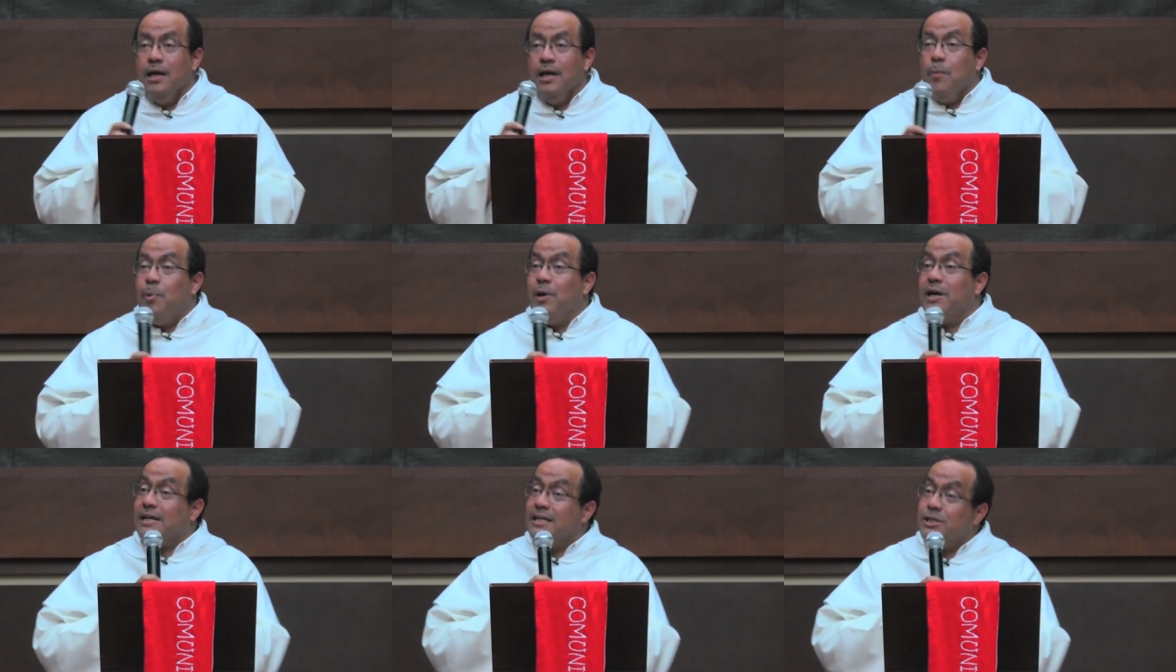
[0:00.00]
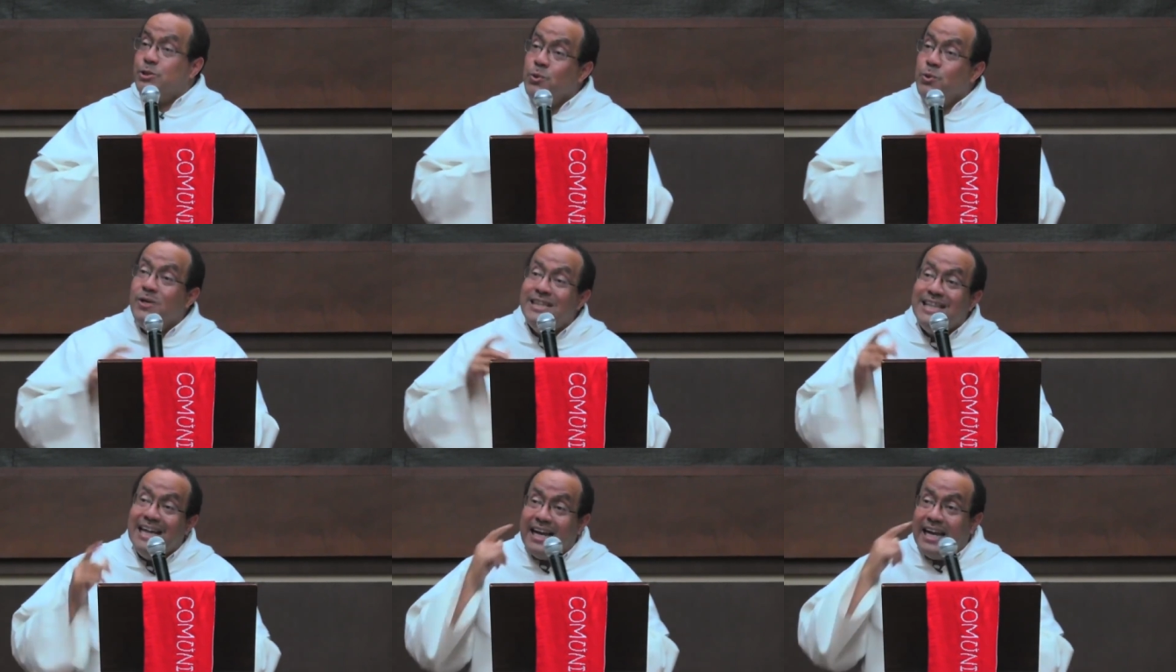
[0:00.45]
Pues
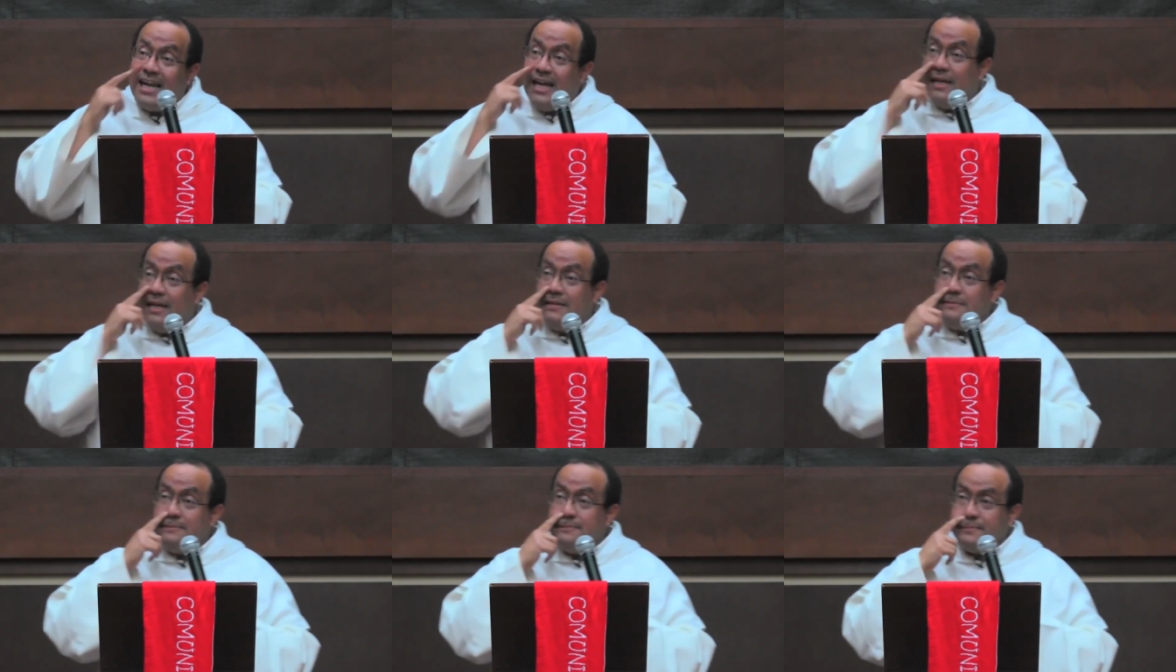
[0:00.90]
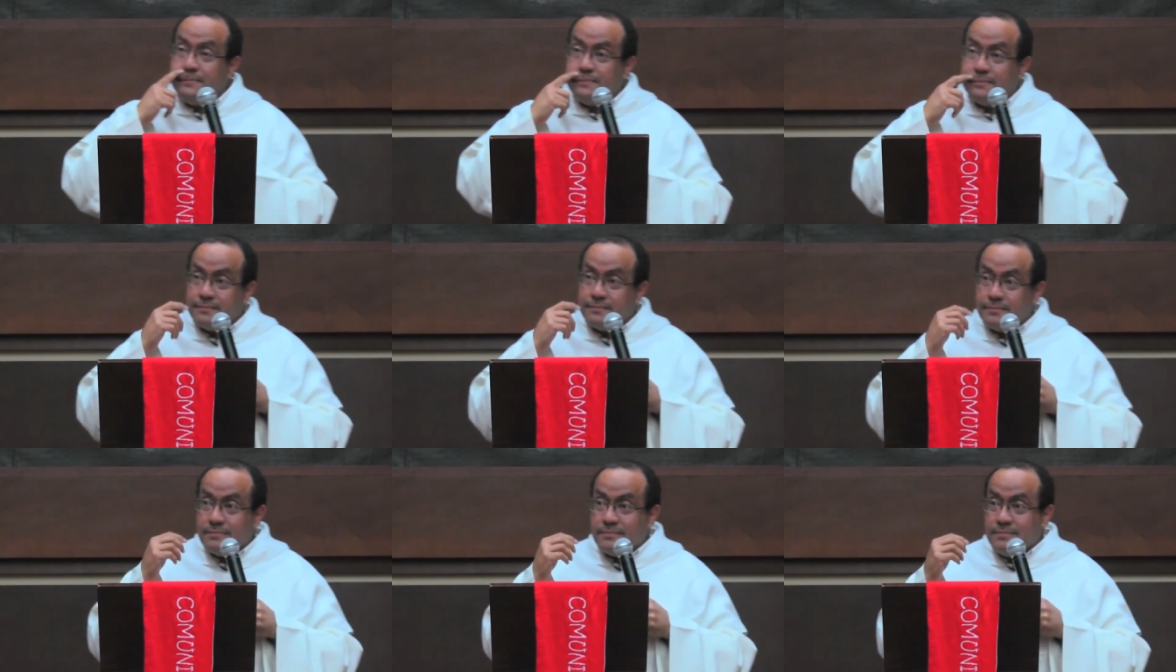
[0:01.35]
resulta que
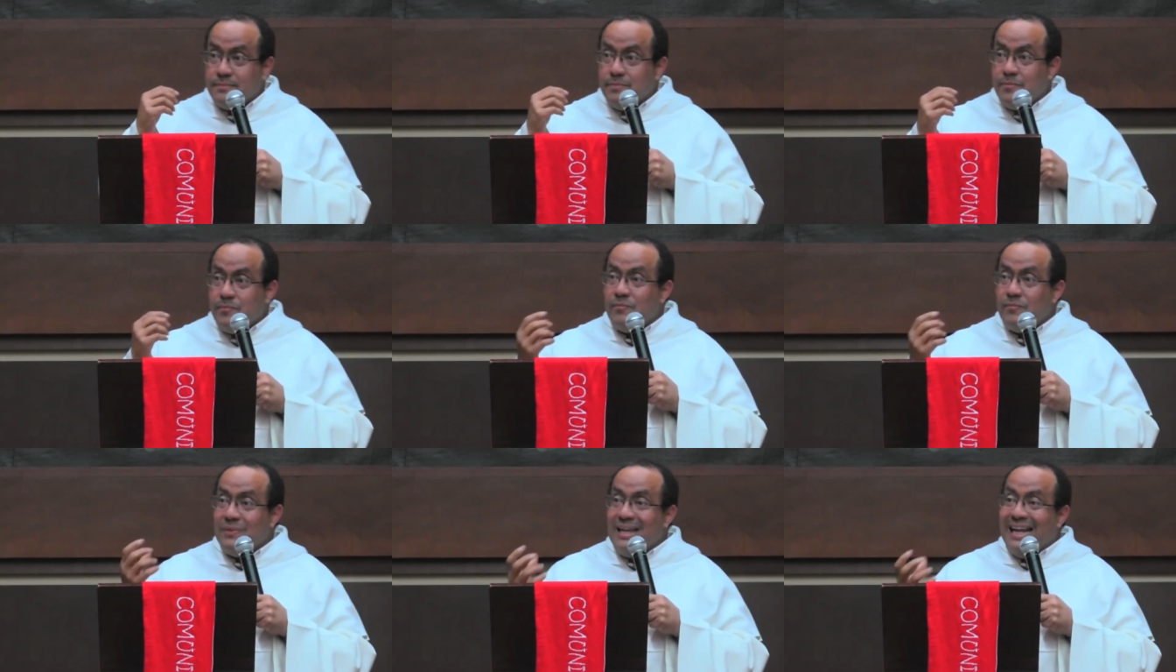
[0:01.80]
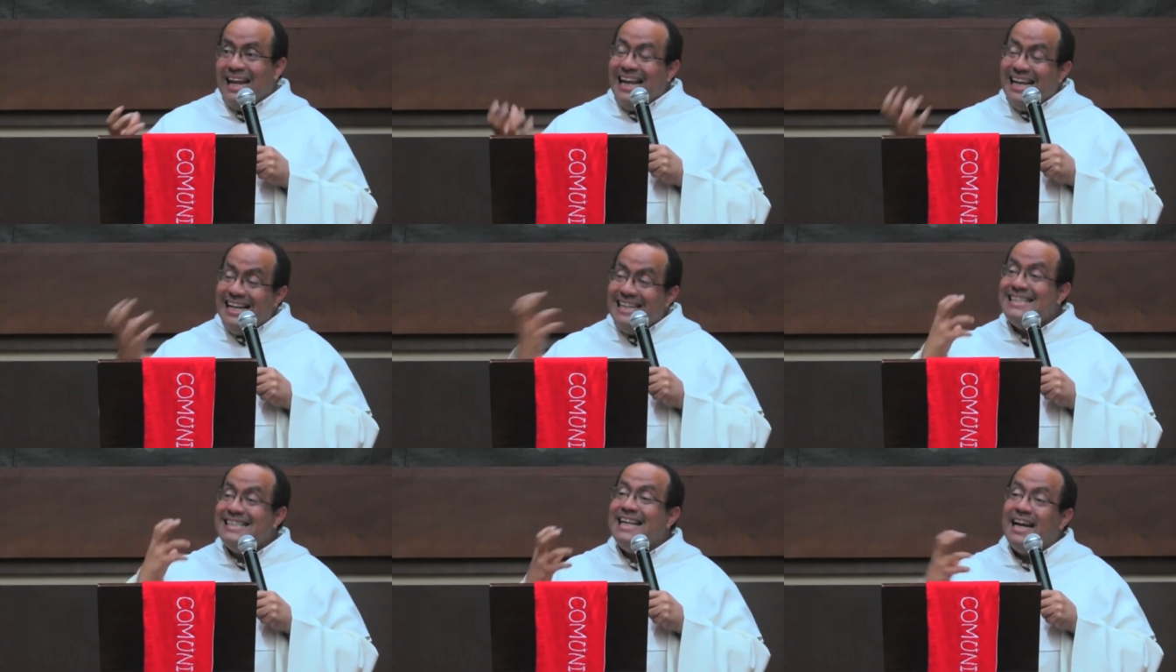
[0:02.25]

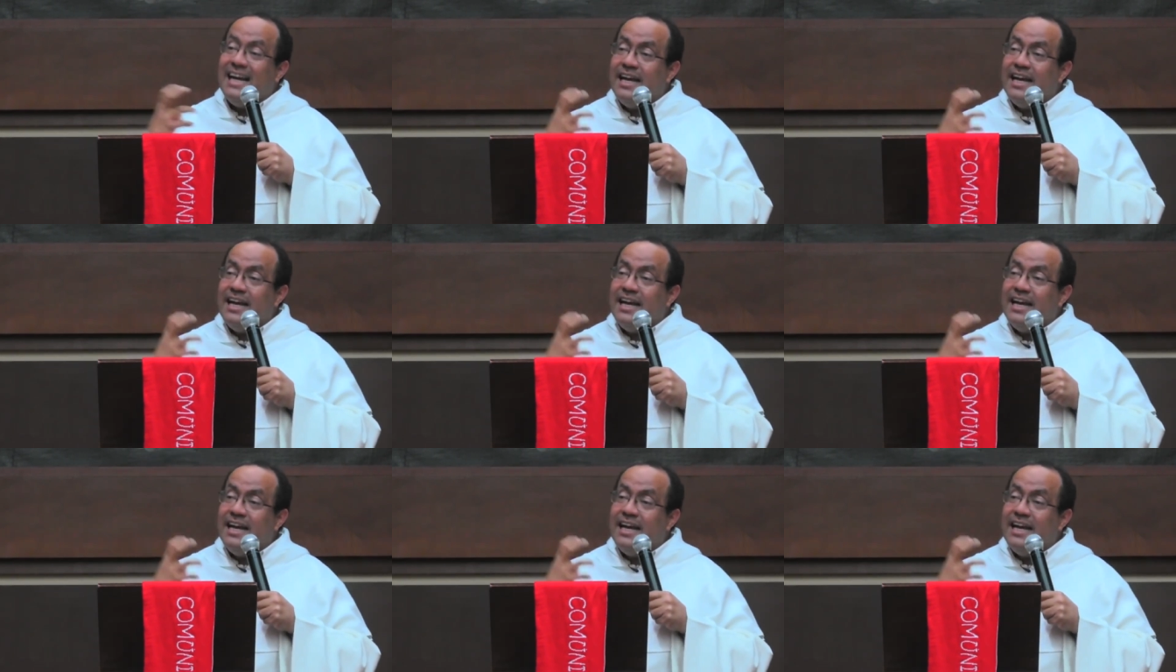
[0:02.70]
esta